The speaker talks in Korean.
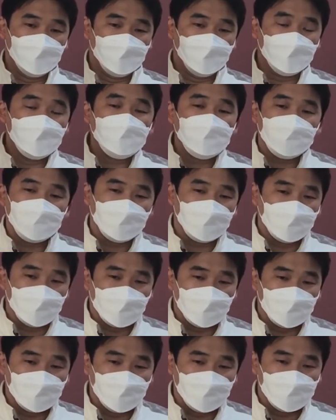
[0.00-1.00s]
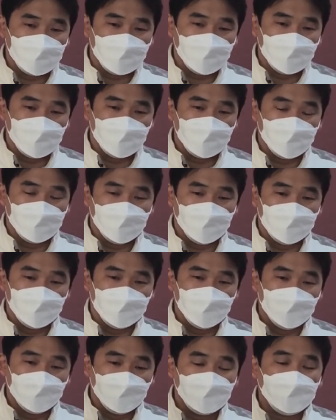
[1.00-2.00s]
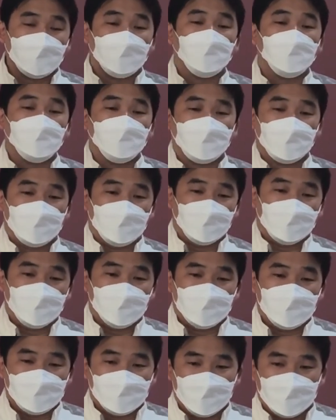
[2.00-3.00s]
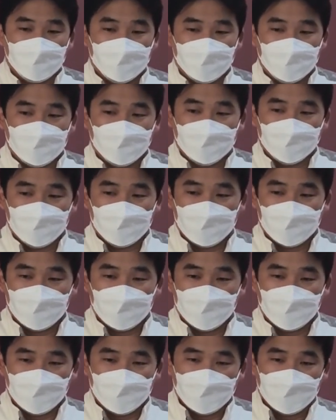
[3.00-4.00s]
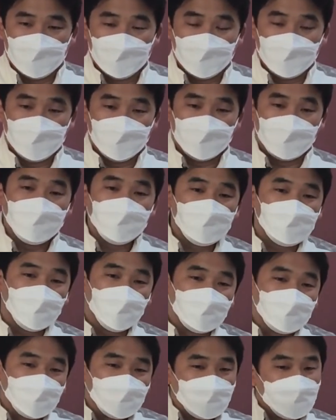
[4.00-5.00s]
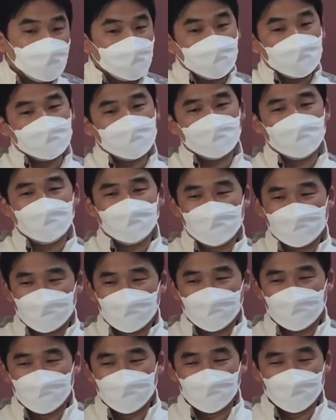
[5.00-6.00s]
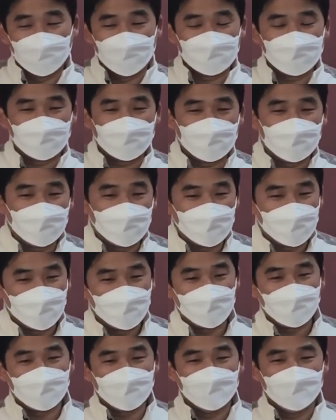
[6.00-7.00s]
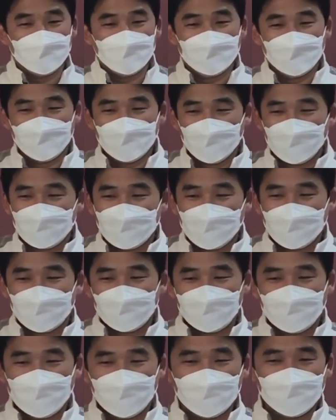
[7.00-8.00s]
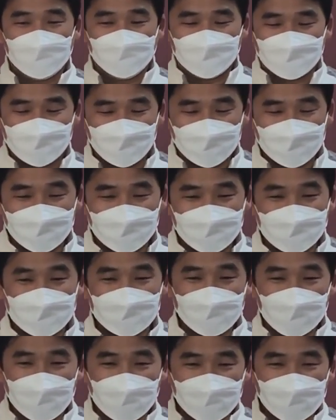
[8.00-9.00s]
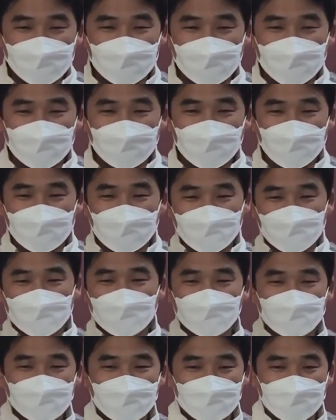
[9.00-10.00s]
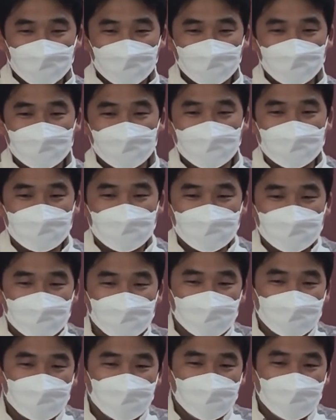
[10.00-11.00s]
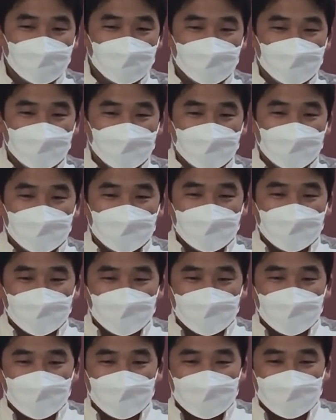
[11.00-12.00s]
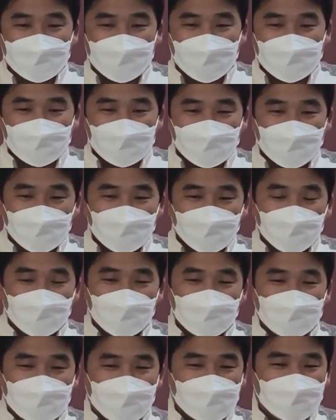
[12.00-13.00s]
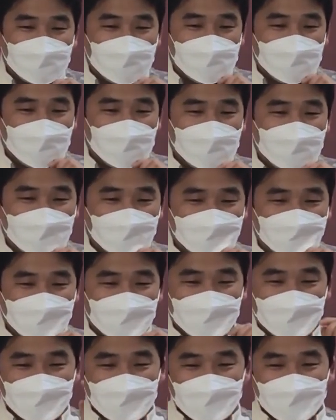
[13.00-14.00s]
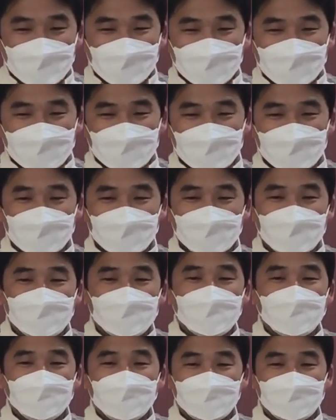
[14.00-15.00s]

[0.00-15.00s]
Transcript: 이삭에게 나타나신 하나님, 야곱에게 나타나신 하나님. 그런 거 점점 드러나잖아요. 이제 모세가 모세가 출애굽 하기 전에 하나님부터 이제 부름을 받지 않습니까? 자, 모세는 자신이 이제 이스라엘